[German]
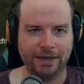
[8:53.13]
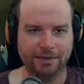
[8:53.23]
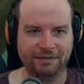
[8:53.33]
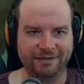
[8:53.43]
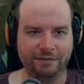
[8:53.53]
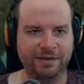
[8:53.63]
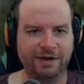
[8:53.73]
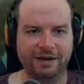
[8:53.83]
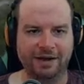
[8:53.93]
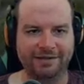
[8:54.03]
Was gab wir
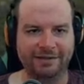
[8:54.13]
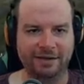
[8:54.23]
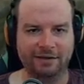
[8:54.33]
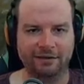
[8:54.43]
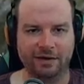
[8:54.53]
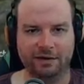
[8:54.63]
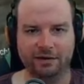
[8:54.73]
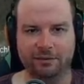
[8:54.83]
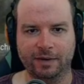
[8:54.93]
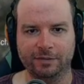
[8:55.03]
den ersten hier, den wir
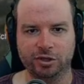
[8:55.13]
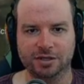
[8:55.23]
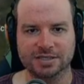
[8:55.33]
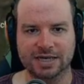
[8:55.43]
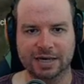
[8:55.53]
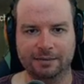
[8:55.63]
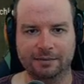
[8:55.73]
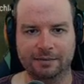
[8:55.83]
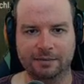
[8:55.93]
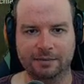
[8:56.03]
nochmal beschossen haben?